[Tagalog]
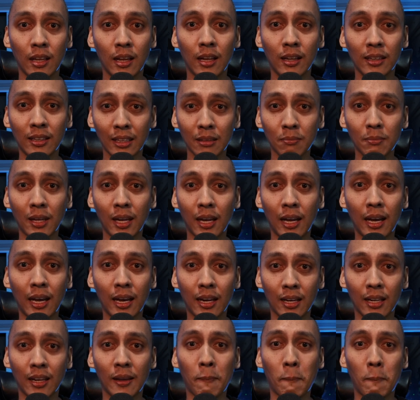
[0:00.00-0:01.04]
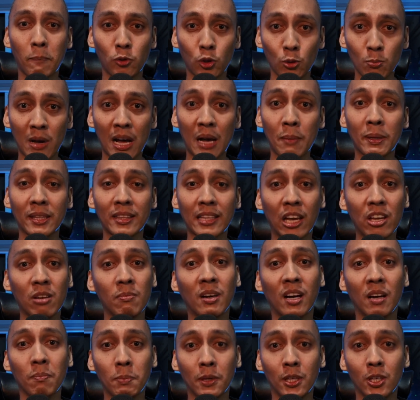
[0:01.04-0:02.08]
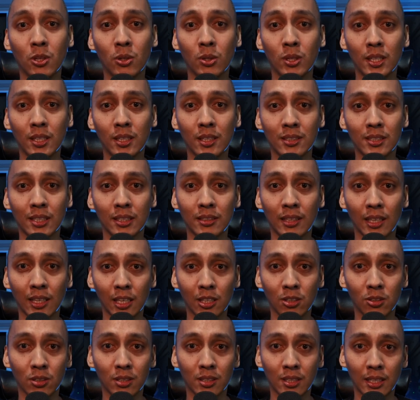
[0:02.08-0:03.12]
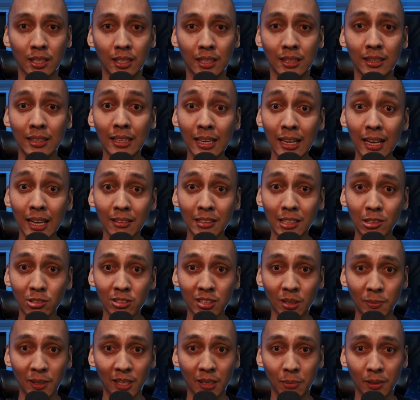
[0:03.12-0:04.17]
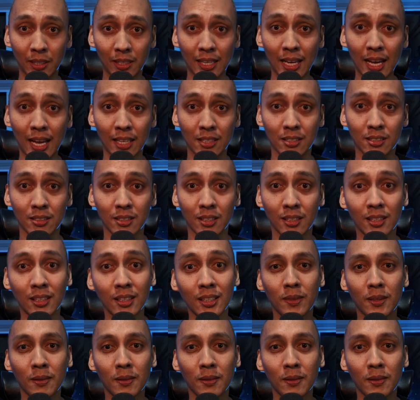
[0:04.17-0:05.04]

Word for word: Hanggat maaari, dumami tayo mga Pinoy sa tech industry. Hindi lang dito sa Pilipinas.